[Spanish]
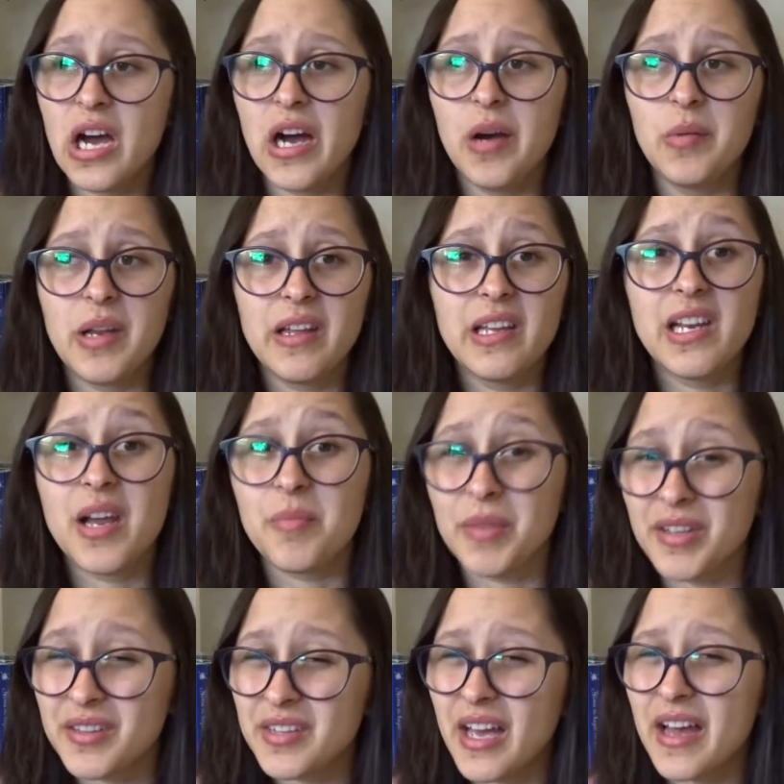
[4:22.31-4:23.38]
Habla de la
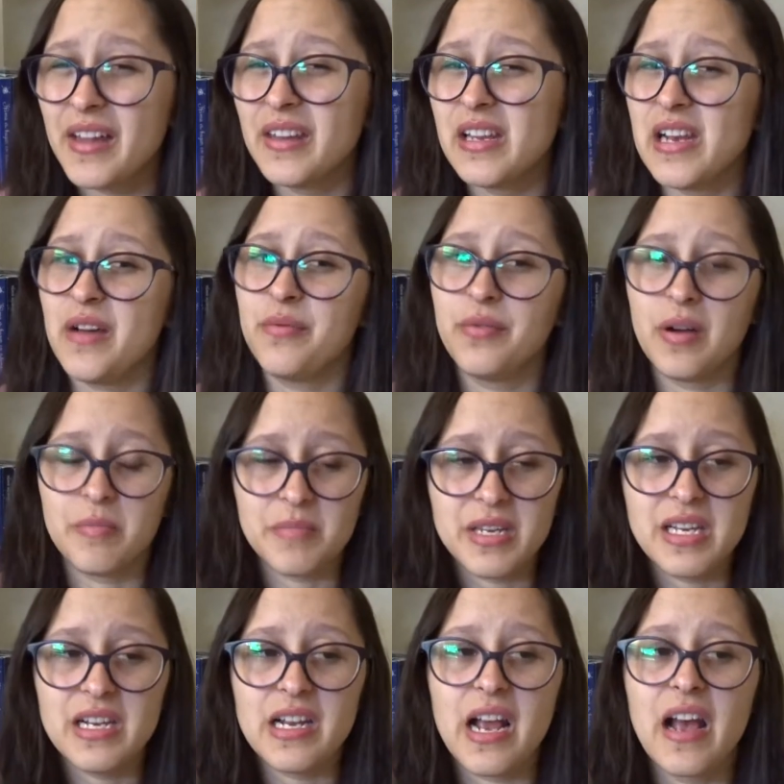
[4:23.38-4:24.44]
amistad, de la
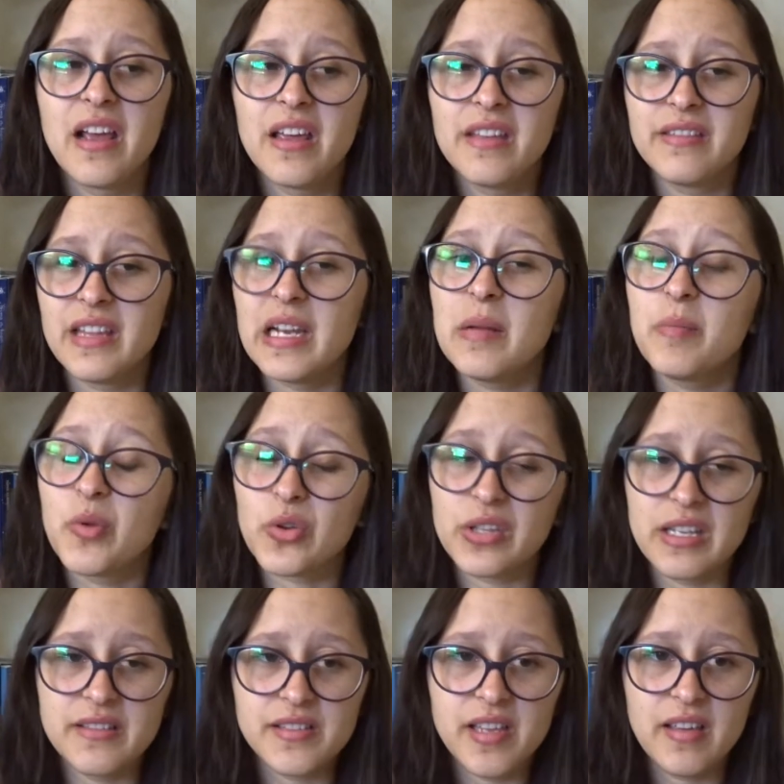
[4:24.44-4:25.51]
familia, de la
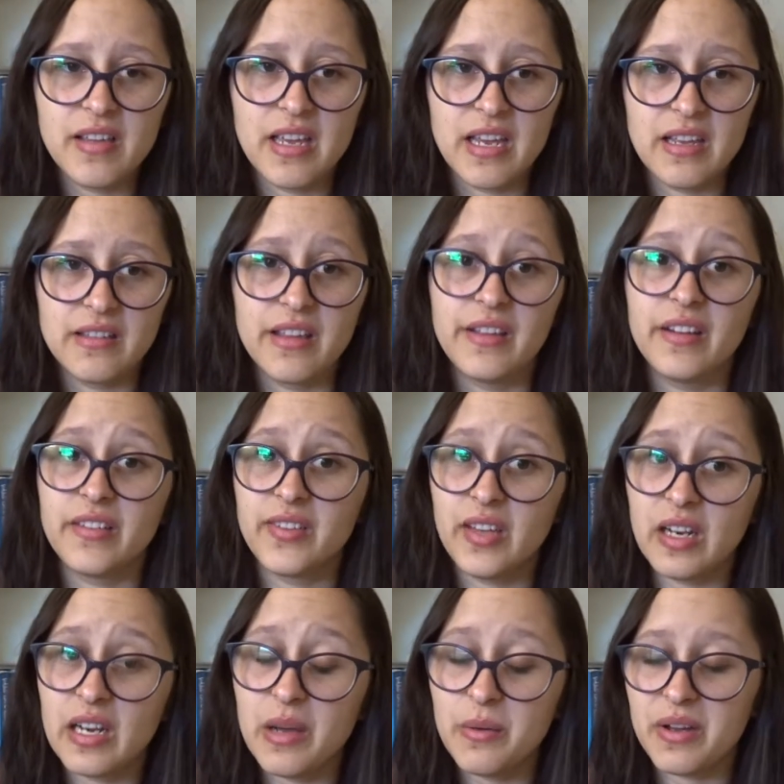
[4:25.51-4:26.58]
importancia de,
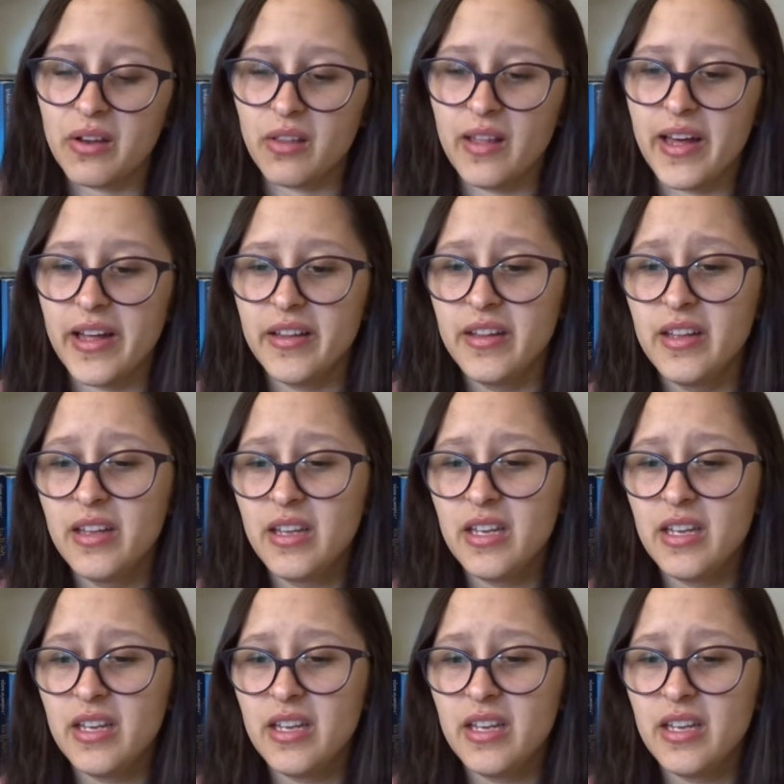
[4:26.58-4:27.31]
decir la verdad.